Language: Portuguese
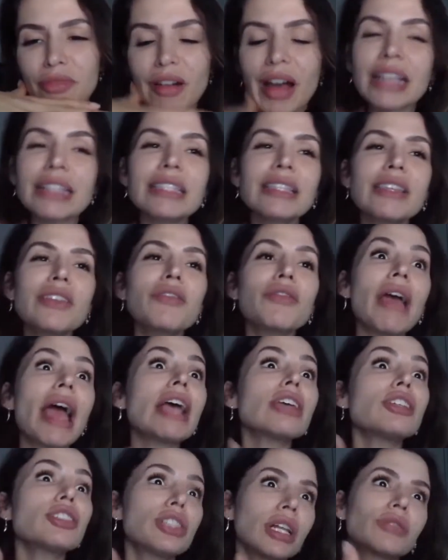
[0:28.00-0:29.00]
Faz,
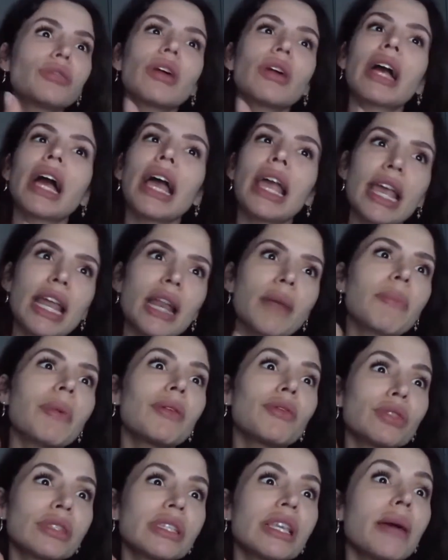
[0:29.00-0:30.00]
investe na tua carreira
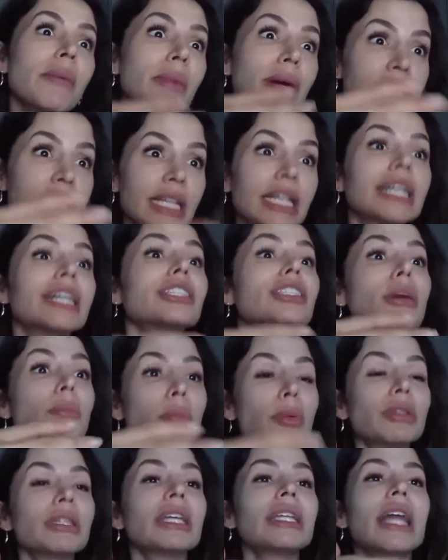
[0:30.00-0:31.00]
para você amanhã
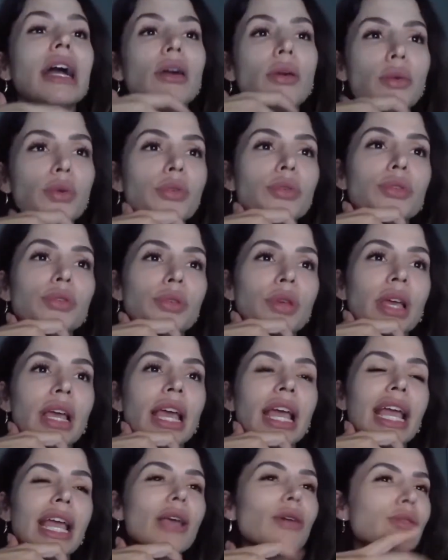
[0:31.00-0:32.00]
já poder dar curso.
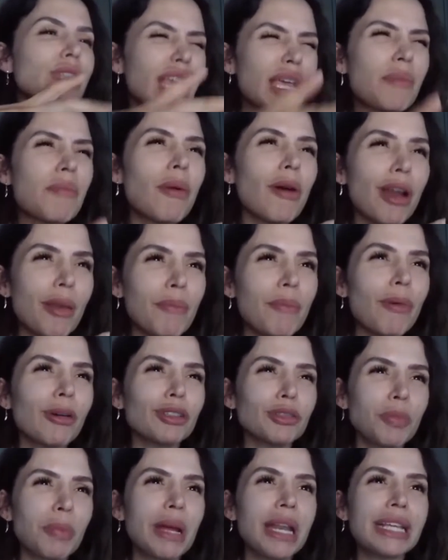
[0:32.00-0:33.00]
Eu sei que
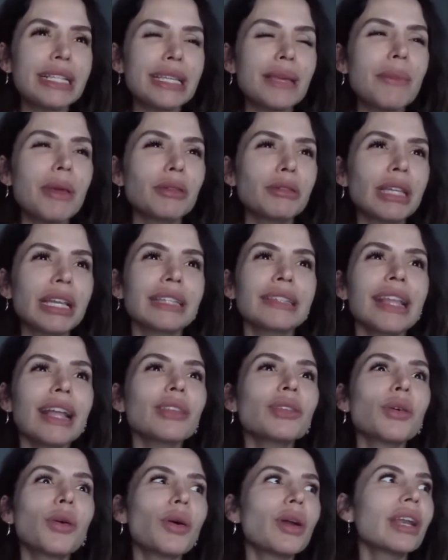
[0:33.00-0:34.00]
pode parecer meio
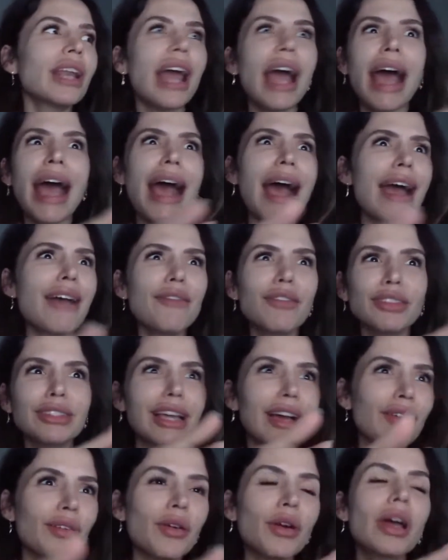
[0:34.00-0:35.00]
tentador, né? Ah, eu
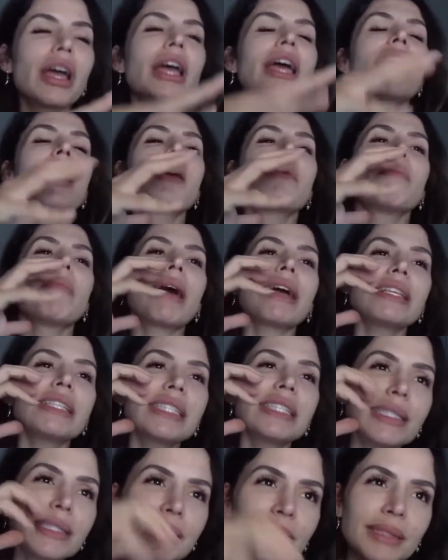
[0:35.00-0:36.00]
vou dar curso.
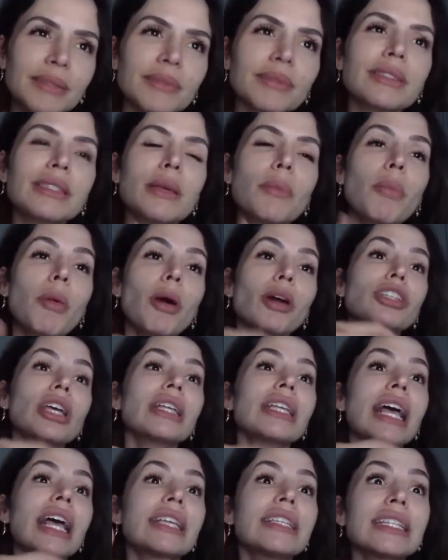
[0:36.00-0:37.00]
Mas você
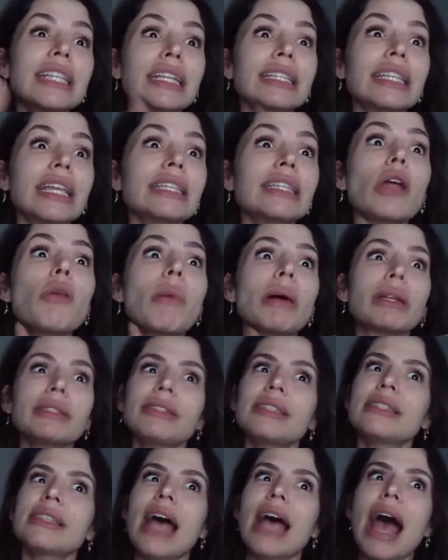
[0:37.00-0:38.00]
pode, às vezes, até
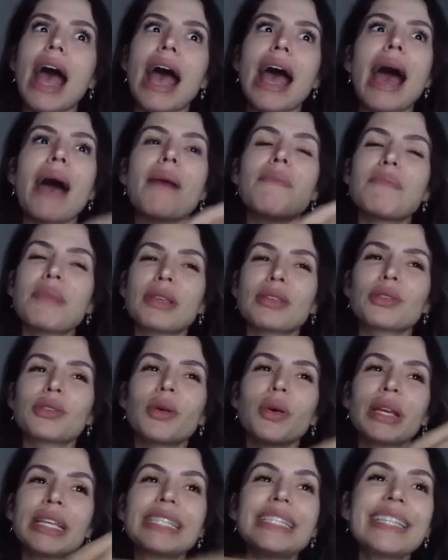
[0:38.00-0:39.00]
traumatizar a
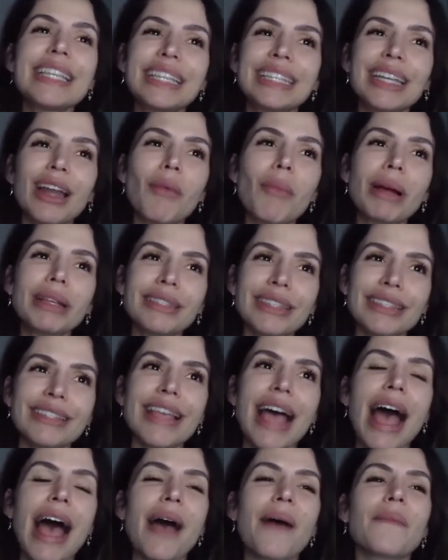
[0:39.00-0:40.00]
pessoa e se
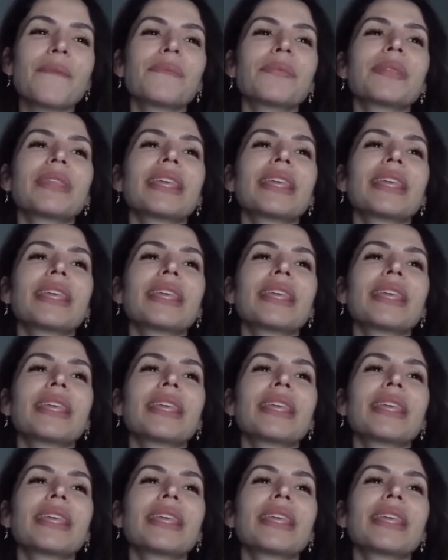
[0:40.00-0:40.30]
traumatizar.